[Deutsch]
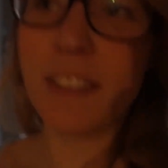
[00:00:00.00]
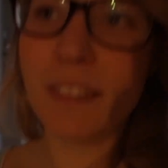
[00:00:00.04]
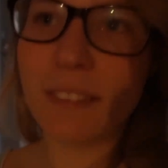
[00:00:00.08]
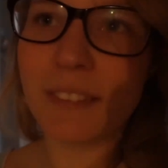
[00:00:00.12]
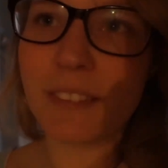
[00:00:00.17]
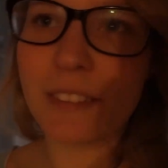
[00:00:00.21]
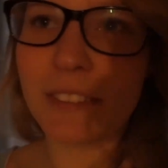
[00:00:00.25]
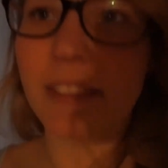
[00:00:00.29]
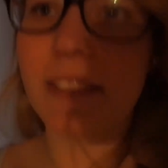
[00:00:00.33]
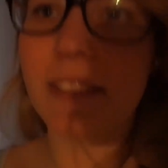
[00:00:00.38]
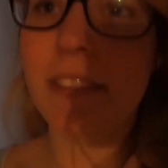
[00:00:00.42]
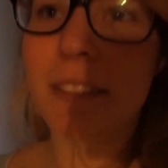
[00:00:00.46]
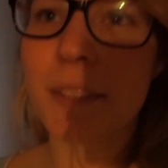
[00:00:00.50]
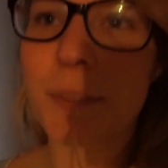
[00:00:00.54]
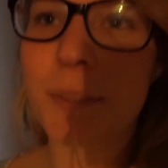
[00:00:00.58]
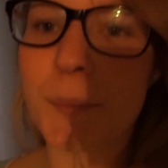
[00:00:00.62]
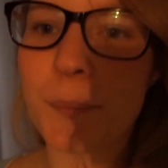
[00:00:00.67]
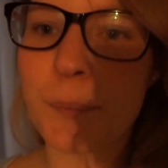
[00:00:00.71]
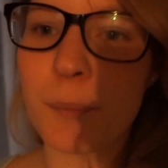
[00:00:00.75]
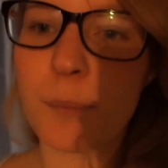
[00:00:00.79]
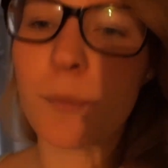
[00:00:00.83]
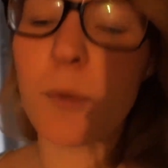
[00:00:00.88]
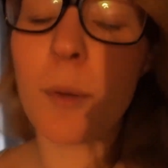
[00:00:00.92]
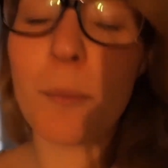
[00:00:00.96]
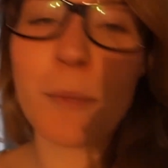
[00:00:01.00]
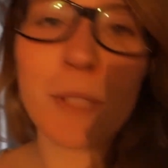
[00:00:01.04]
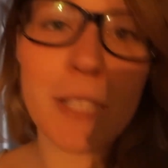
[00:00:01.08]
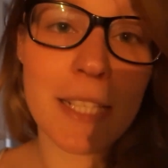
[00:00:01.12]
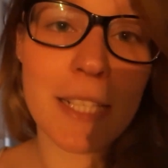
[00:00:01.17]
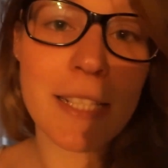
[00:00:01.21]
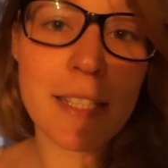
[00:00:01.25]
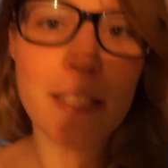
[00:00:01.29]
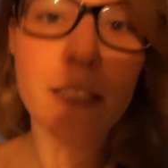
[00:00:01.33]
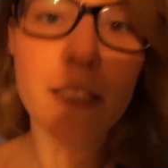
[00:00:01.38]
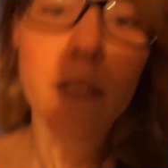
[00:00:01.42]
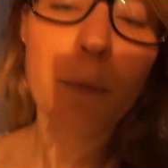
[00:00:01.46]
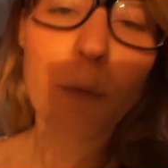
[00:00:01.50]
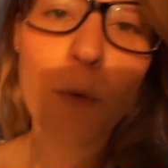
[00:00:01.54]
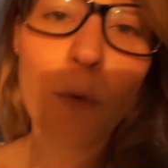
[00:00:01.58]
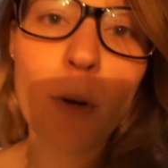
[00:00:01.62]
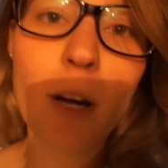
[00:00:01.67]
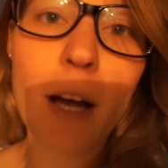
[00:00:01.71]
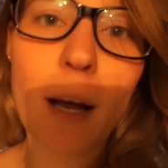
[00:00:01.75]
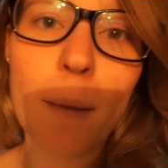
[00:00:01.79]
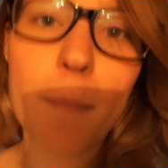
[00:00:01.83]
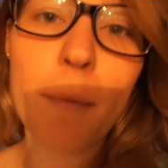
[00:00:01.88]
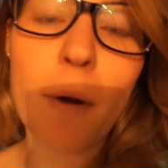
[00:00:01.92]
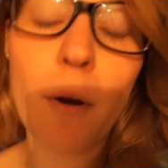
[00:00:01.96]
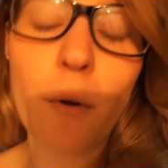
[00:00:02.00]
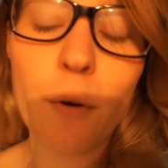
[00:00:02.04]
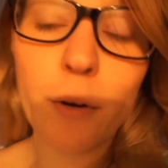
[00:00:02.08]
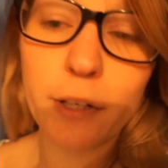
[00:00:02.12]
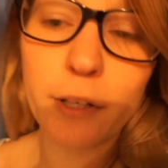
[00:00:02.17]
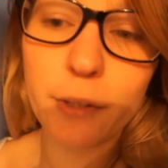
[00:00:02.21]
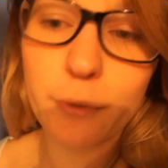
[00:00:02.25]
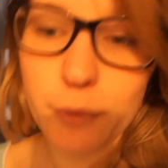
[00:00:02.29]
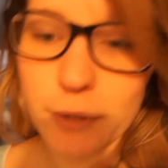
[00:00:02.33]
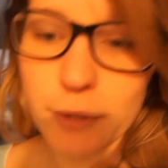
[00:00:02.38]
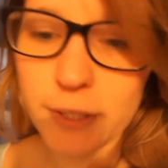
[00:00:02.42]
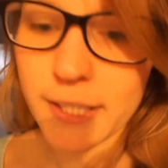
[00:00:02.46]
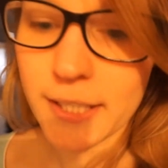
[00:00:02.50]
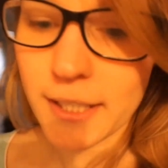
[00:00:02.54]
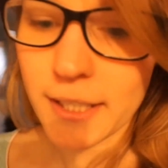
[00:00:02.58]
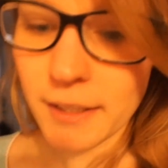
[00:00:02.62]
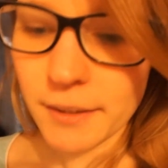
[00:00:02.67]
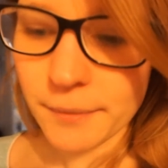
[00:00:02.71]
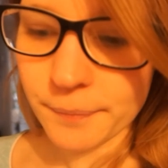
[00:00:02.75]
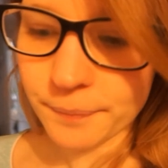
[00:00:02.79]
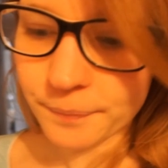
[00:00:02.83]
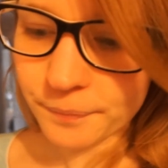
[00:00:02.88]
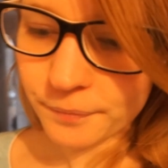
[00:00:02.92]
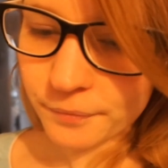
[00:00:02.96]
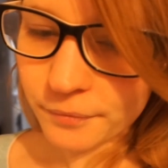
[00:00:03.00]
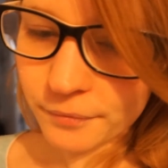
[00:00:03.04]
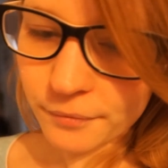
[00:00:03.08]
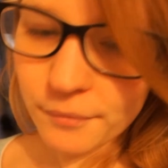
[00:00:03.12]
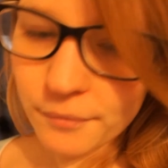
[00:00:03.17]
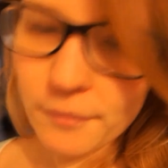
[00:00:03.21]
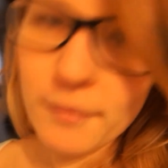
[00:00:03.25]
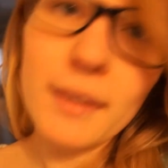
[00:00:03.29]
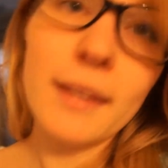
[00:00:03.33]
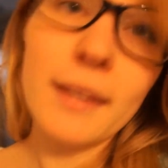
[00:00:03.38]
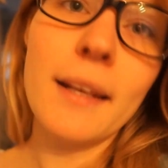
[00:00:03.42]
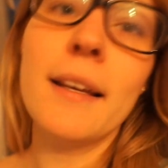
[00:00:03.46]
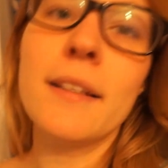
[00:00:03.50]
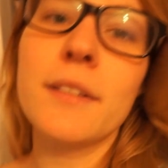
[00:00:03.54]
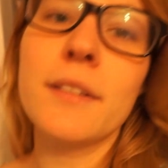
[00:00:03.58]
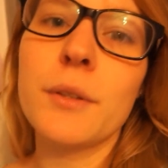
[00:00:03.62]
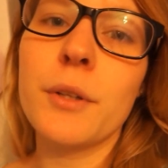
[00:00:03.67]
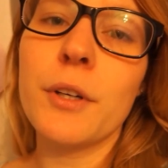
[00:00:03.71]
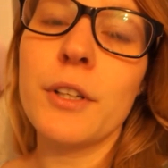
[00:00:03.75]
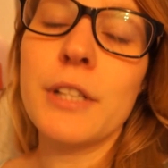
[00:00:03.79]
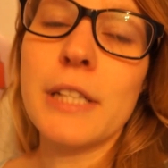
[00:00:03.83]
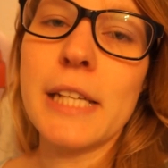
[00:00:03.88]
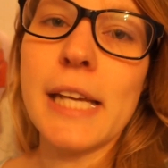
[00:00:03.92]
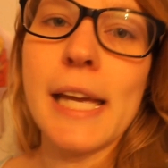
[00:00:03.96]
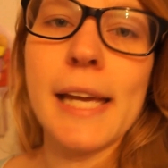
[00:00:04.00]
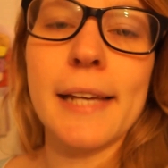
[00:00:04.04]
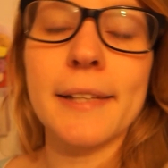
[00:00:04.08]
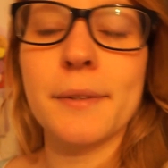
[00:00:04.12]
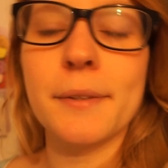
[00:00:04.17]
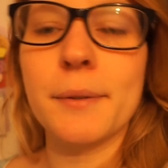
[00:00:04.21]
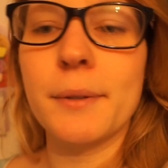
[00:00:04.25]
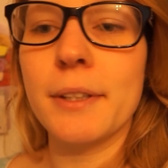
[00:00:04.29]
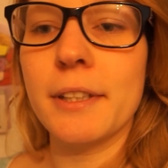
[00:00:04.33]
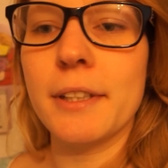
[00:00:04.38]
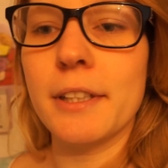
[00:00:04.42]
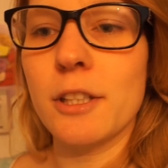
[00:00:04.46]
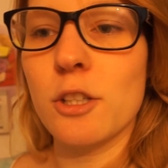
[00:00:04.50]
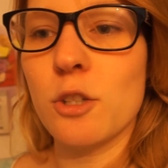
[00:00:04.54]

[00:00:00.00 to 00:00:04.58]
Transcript: und ähm, momentan sind die Programme auch reduziert. Also könnt ihr echt ordentlich